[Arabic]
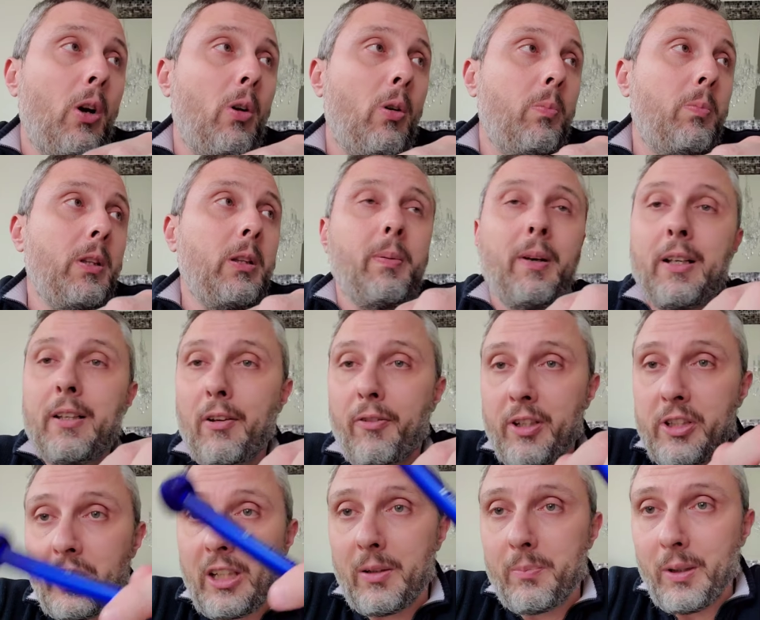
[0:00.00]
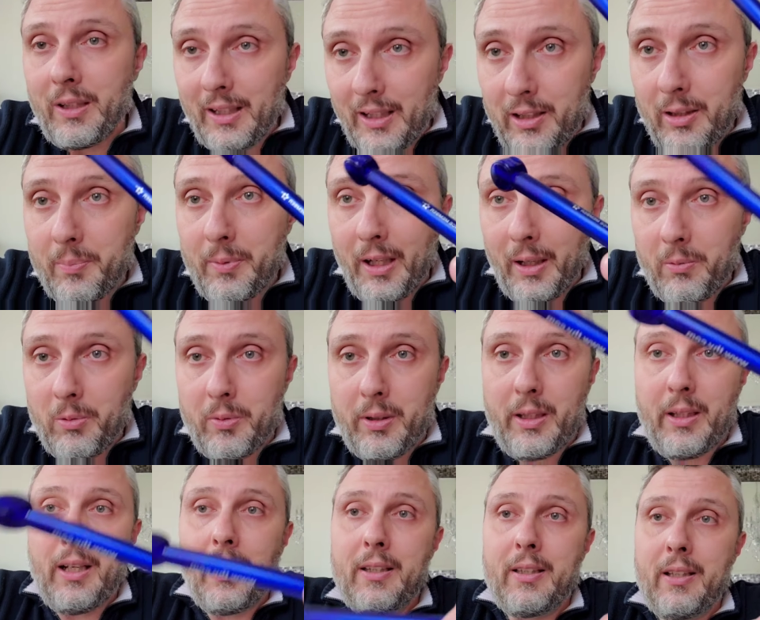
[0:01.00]
ومثل ما انه فشل بالقلب يعني
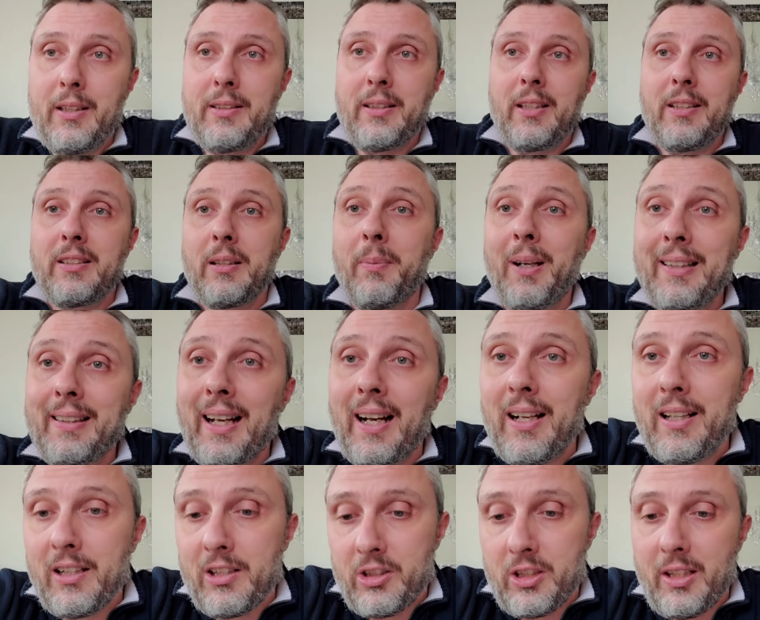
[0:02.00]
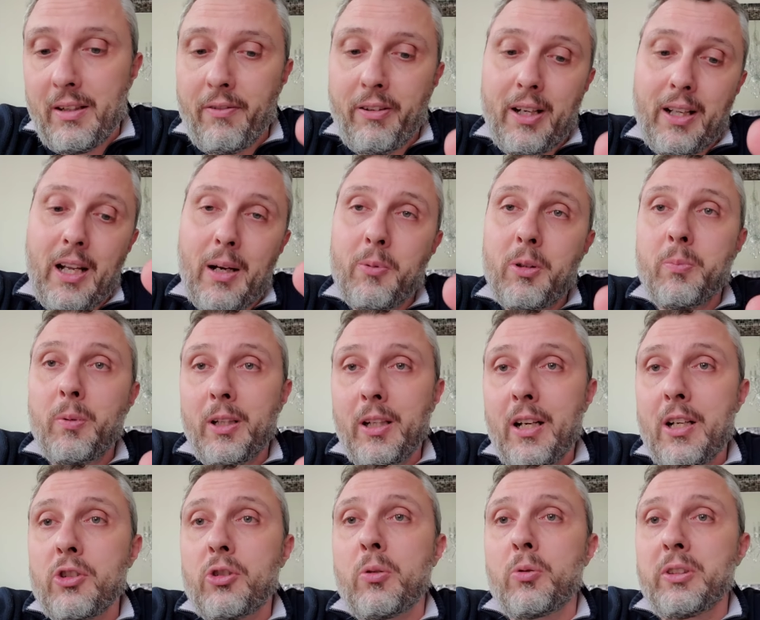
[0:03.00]
ممكن هذا اذا اذا ما تعالج فلا بد من
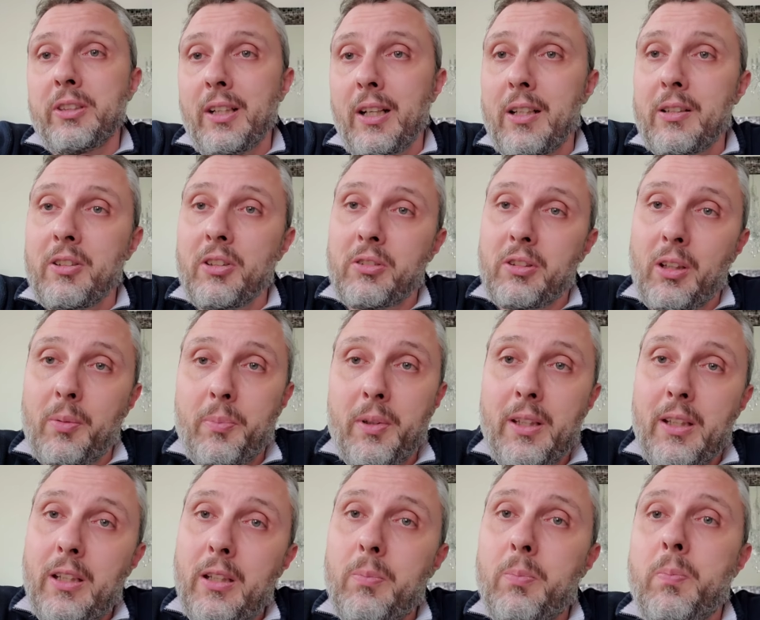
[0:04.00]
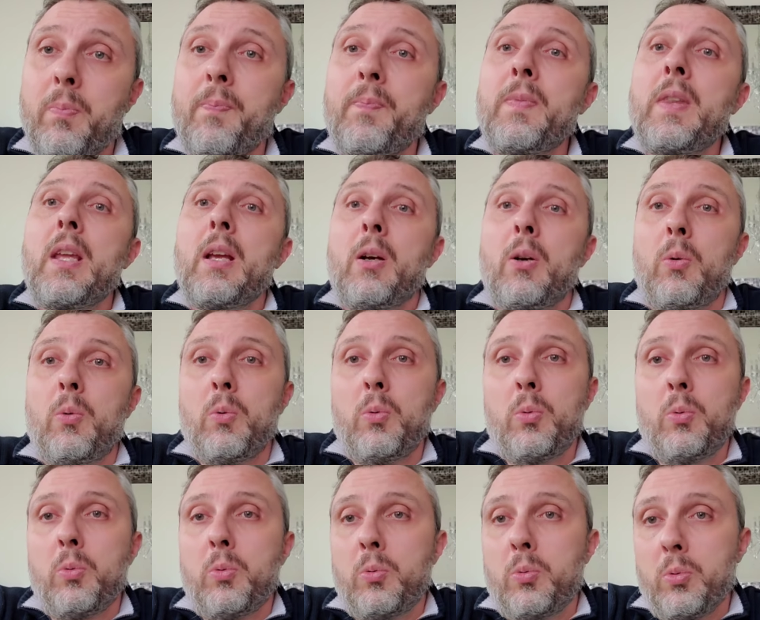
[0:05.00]
علاجه وزياره الطبيب
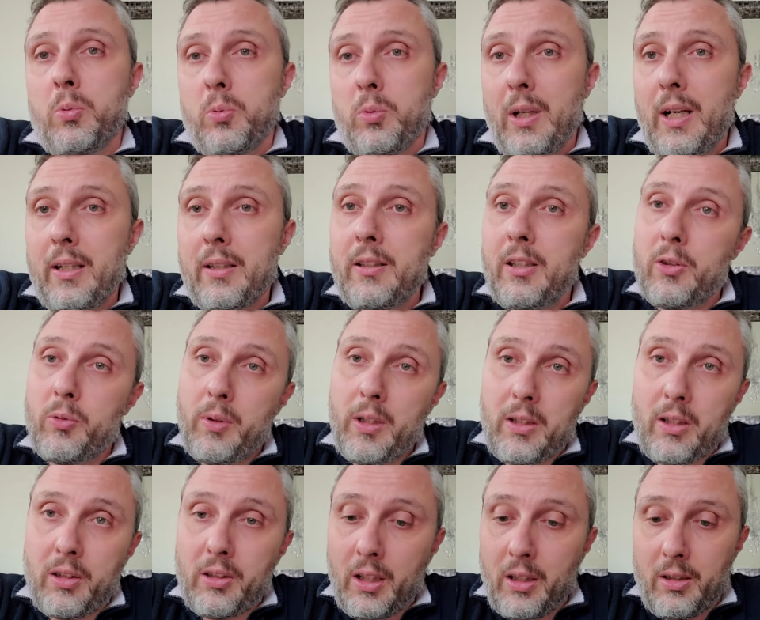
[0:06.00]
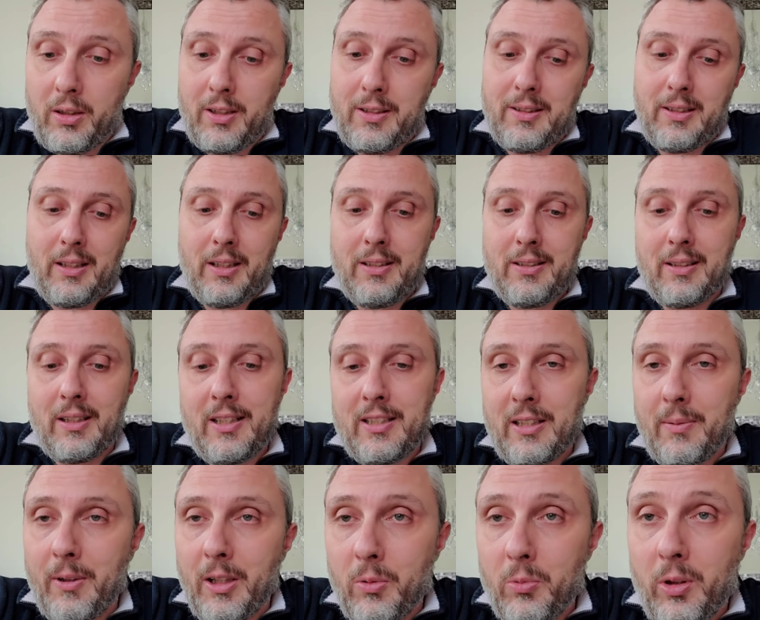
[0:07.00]
واخذ ادويه الضغط اذا اذا
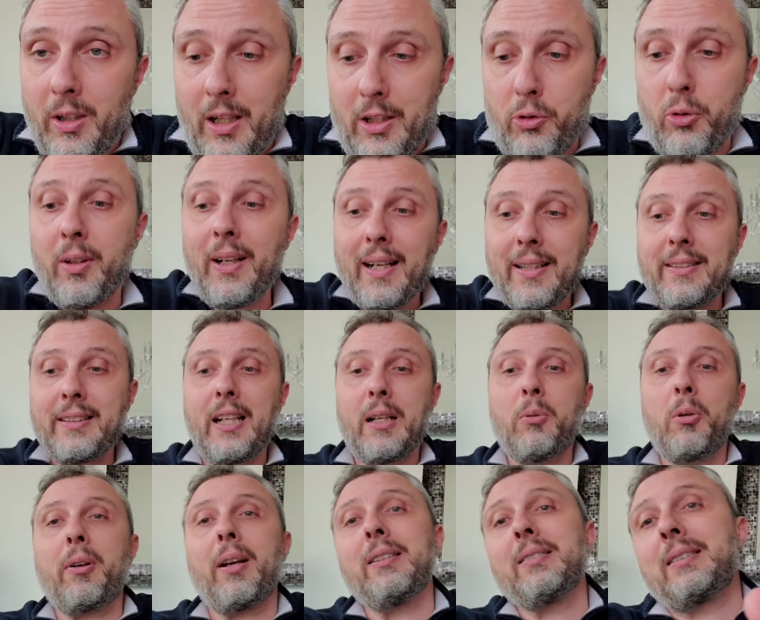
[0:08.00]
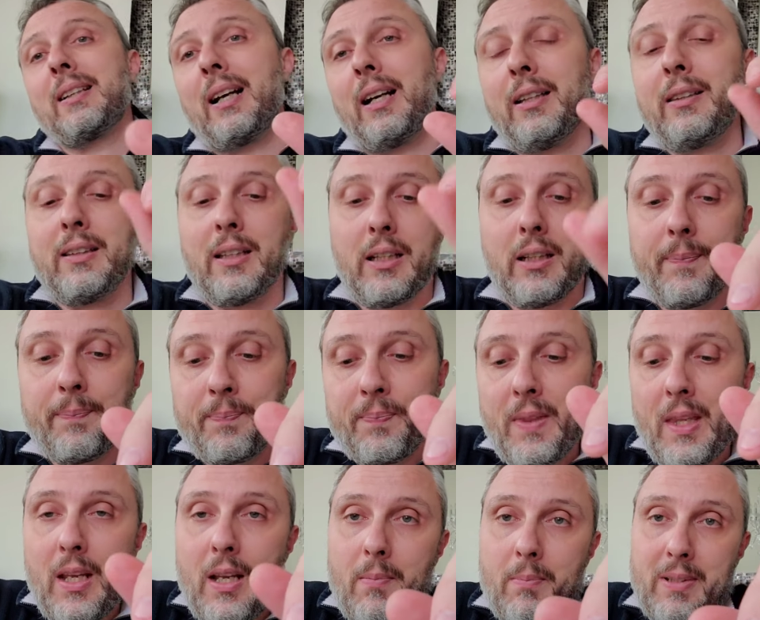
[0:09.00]
لزم الامور شو الاغذيه اللي ممكن تساعدنا
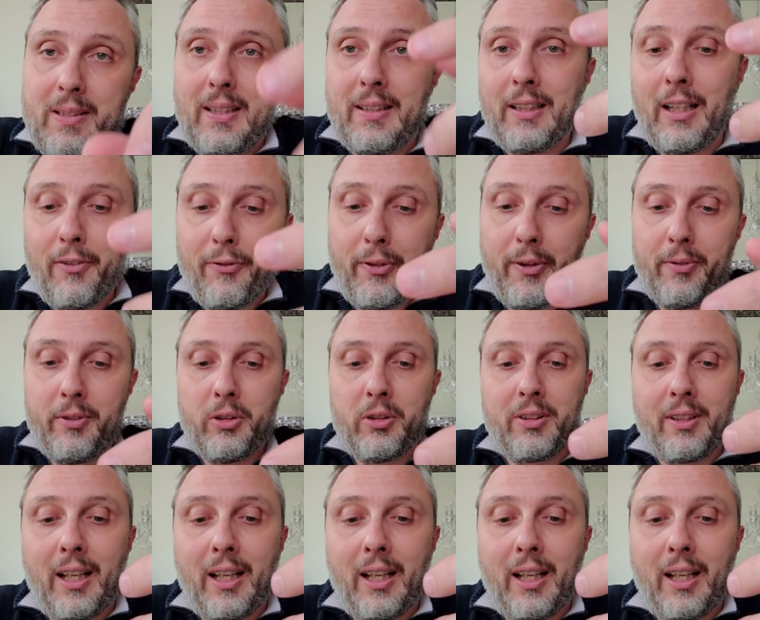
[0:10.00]
مثلا تخفف انه